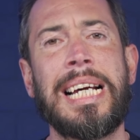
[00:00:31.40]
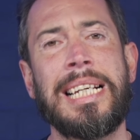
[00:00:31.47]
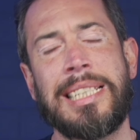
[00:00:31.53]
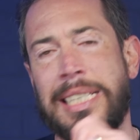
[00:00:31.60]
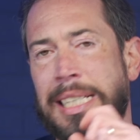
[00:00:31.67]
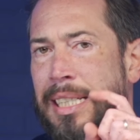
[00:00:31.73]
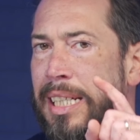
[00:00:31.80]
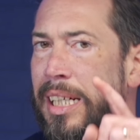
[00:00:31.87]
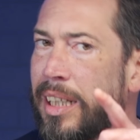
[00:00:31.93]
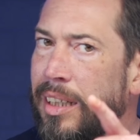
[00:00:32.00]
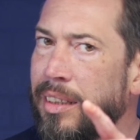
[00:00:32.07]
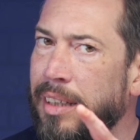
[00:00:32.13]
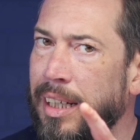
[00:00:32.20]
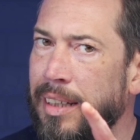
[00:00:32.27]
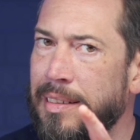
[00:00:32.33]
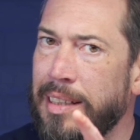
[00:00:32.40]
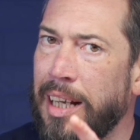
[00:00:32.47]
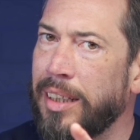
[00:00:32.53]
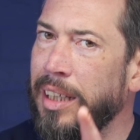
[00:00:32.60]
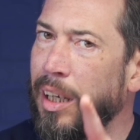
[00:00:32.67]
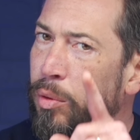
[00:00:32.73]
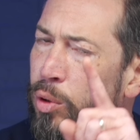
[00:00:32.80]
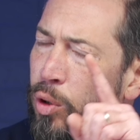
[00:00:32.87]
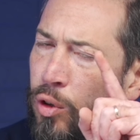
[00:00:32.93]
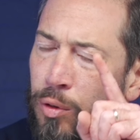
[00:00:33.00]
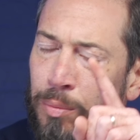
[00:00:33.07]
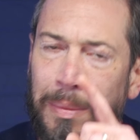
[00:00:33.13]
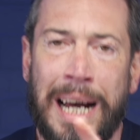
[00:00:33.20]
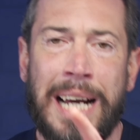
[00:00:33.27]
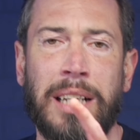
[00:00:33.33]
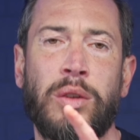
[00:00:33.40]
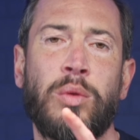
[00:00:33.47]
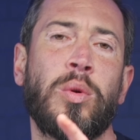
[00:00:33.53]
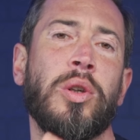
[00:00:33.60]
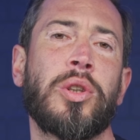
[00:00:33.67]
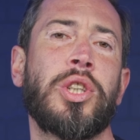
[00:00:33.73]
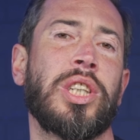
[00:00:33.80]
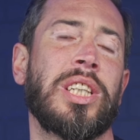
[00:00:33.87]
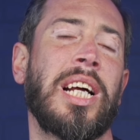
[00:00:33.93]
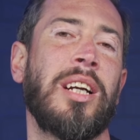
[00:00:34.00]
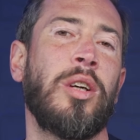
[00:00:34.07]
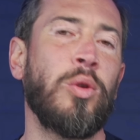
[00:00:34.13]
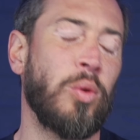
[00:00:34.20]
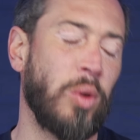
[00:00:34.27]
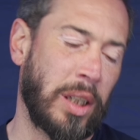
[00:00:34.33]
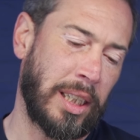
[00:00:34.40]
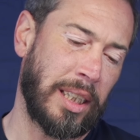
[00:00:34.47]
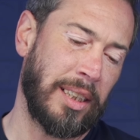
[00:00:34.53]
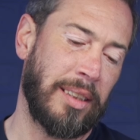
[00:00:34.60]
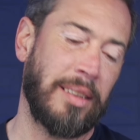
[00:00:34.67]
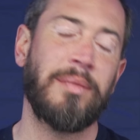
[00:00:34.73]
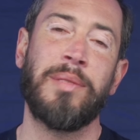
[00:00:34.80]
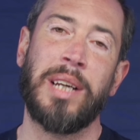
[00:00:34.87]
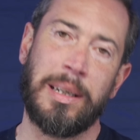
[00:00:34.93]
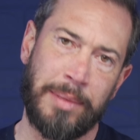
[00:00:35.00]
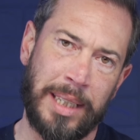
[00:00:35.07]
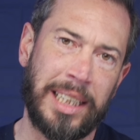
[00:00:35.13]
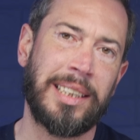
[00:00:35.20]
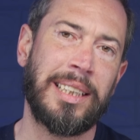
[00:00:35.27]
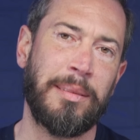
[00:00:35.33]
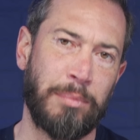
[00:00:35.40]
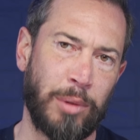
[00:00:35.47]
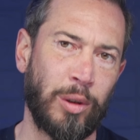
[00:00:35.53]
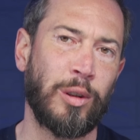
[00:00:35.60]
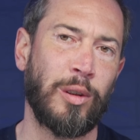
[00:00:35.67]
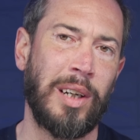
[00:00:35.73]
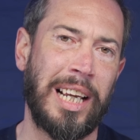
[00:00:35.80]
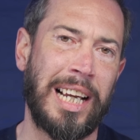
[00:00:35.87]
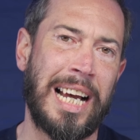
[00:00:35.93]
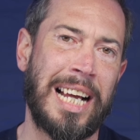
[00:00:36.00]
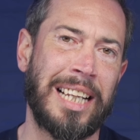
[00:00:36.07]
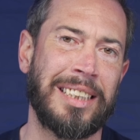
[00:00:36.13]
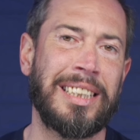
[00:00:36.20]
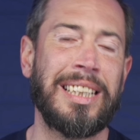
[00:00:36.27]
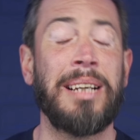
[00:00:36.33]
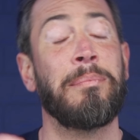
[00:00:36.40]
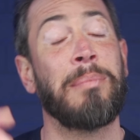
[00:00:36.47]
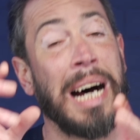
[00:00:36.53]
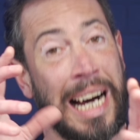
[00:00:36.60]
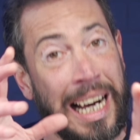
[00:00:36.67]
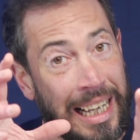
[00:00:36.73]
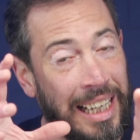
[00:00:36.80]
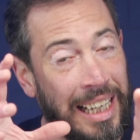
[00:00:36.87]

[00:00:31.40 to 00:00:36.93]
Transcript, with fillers: e se siete interessati a uno smartwatch dal look veramente molto elegante, ma